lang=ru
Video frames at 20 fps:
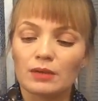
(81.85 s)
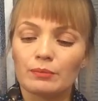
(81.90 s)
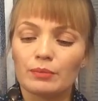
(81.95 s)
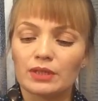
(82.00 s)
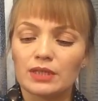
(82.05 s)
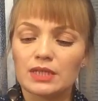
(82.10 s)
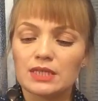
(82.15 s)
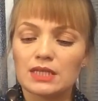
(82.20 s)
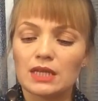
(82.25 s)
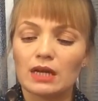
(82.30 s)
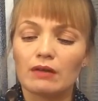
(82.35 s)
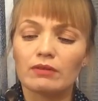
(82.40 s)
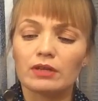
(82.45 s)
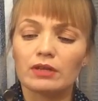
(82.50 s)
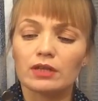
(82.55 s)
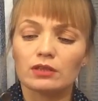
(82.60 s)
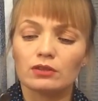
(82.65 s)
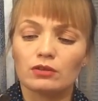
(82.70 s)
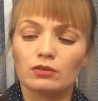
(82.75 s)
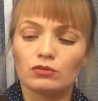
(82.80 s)

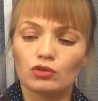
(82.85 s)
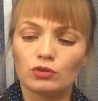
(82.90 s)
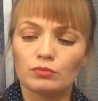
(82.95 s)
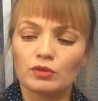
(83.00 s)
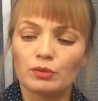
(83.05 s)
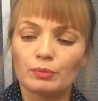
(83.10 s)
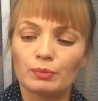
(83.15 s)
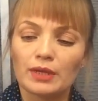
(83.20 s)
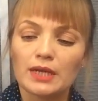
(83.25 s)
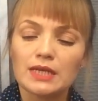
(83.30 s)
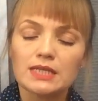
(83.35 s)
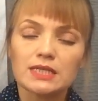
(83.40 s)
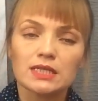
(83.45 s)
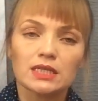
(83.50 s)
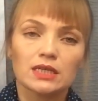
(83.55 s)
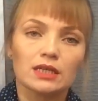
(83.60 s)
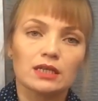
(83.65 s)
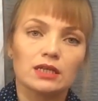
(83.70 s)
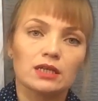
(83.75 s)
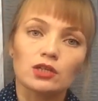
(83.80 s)
предоставлен темный
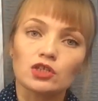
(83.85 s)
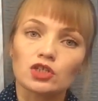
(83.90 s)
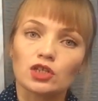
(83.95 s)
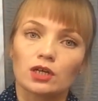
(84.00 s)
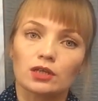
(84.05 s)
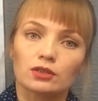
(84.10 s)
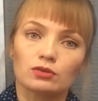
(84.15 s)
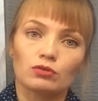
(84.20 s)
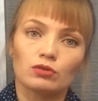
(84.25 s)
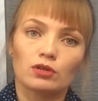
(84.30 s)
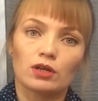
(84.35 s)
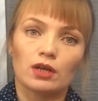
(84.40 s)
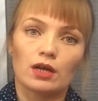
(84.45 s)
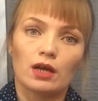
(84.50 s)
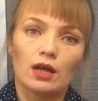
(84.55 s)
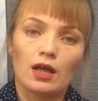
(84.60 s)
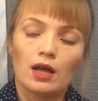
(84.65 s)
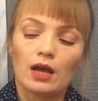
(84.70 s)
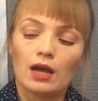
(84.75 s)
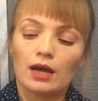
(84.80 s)
пластик и крышка, которая
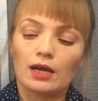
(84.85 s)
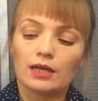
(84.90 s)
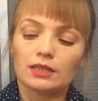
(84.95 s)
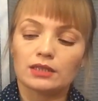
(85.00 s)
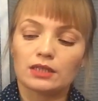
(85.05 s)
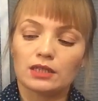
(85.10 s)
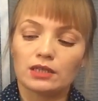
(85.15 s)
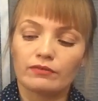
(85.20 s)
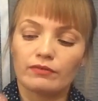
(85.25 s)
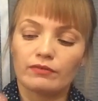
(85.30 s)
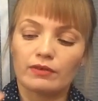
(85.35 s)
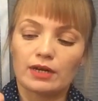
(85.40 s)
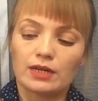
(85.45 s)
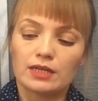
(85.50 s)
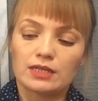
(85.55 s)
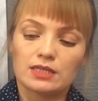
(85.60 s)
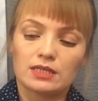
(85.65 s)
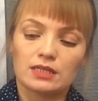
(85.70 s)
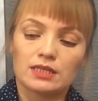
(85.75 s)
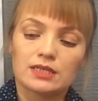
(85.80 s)

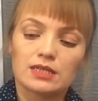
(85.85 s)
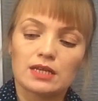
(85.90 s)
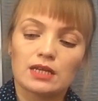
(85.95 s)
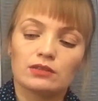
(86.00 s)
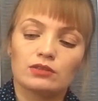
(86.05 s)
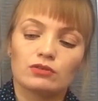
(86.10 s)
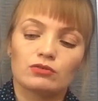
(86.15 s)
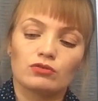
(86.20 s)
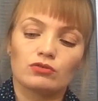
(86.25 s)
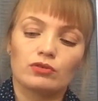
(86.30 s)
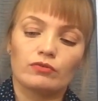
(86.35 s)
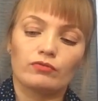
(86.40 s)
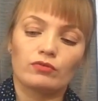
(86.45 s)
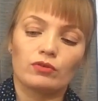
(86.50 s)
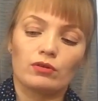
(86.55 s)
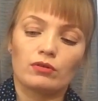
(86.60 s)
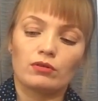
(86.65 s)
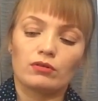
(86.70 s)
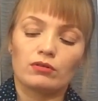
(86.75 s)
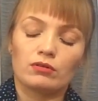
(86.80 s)
открывается. Дозатор у него